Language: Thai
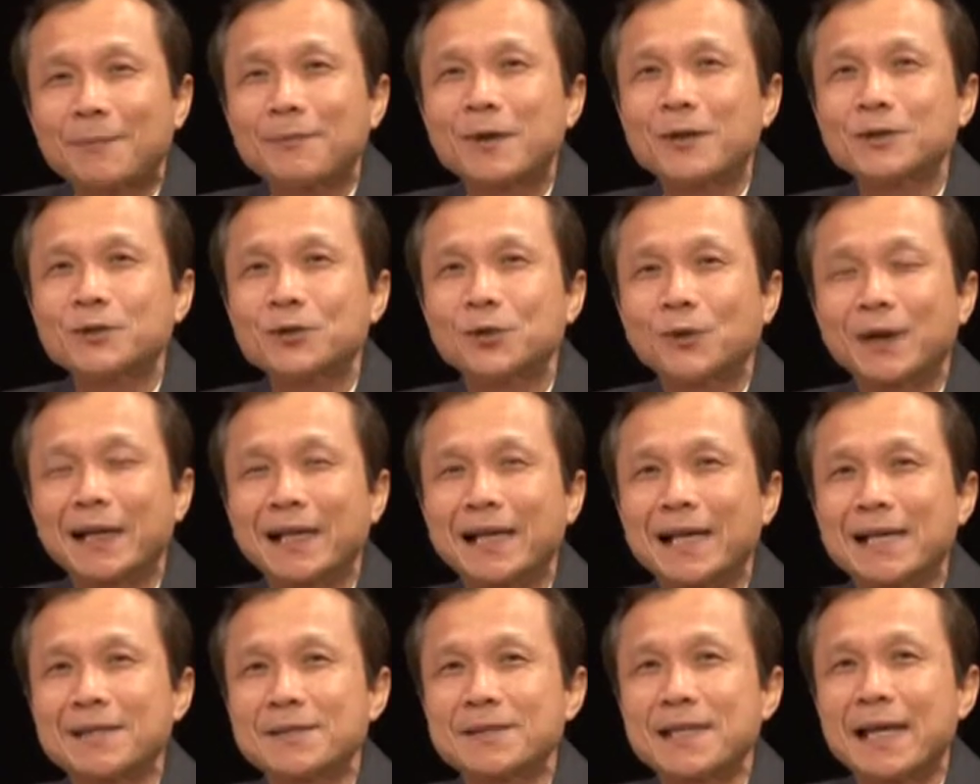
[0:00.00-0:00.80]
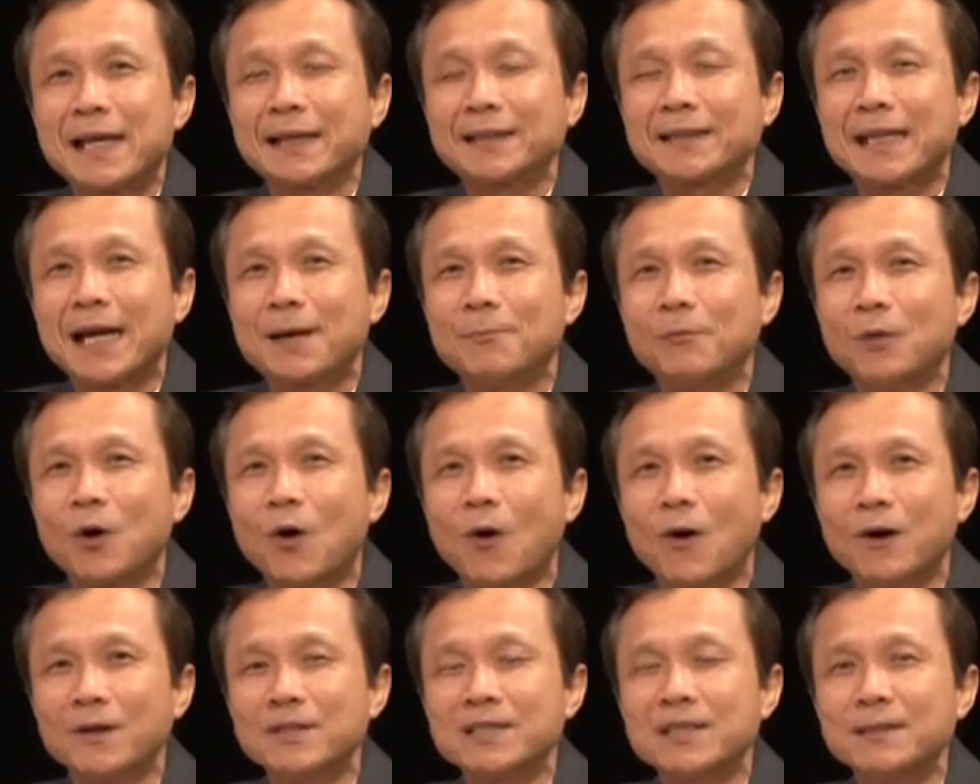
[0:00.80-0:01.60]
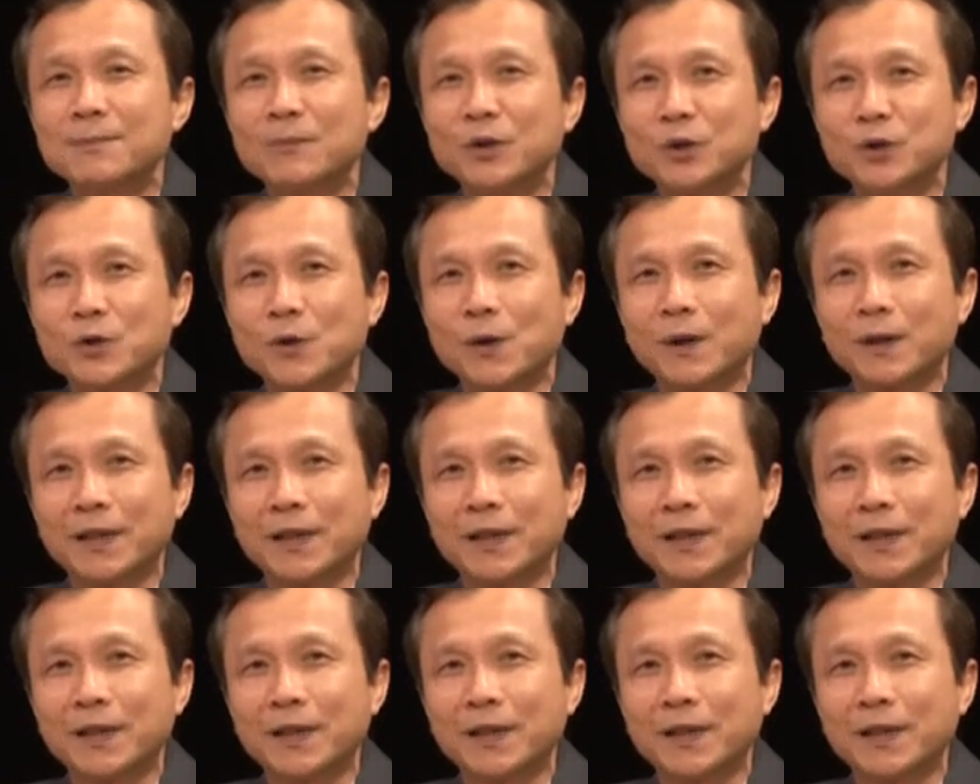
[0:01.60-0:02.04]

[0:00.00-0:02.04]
บเข้าสู่รายการแสงธรรมของสื่อมวลช